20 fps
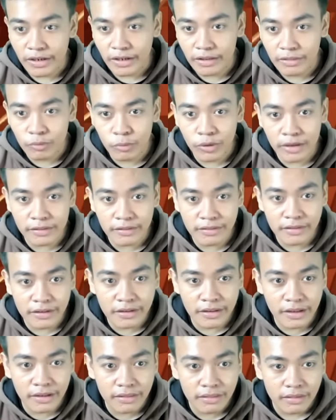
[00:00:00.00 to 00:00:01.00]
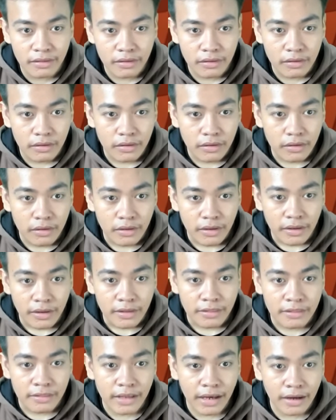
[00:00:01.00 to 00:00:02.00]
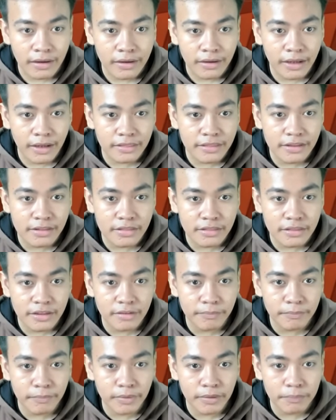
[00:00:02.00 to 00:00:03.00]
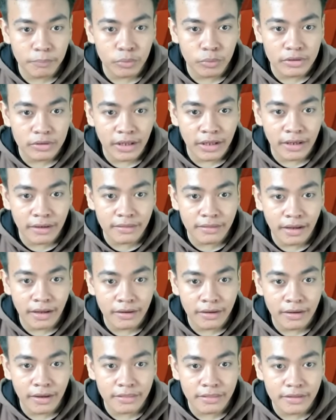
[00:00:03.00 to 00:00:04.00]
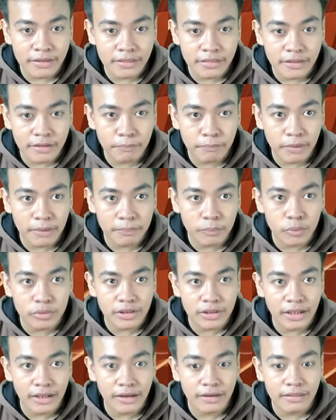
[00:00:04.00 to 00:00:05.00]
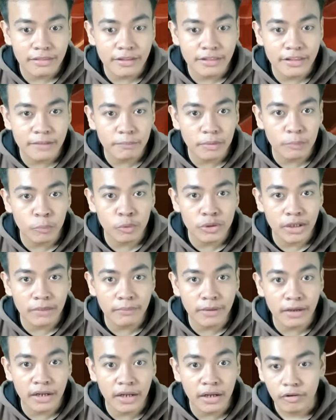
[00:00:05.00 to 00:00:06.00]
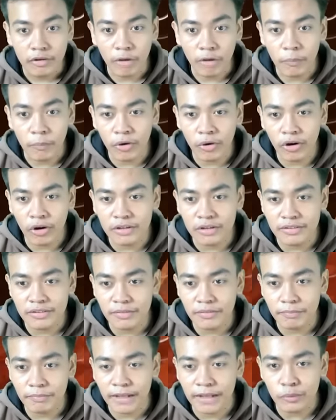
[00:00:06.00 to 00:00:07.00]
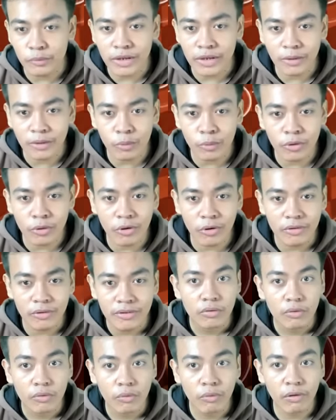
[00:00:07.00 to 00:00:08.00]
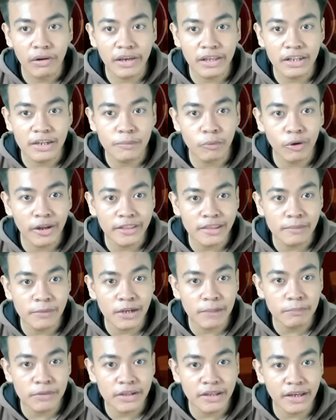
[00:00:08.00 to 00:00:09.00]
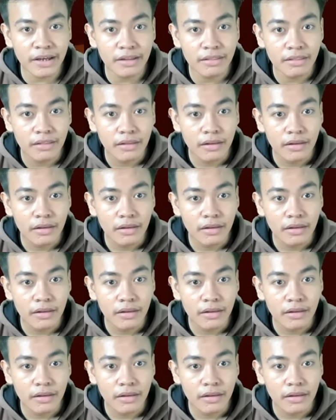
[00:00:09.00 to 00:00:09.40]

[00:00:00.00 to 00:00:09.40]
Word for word: surat di sini guys. Jaga cincin berputar, jaga cincin berputar. Cincin berputar mana? Robot, bantuin aku dong. Oke, ini bolanya mirip nih guys.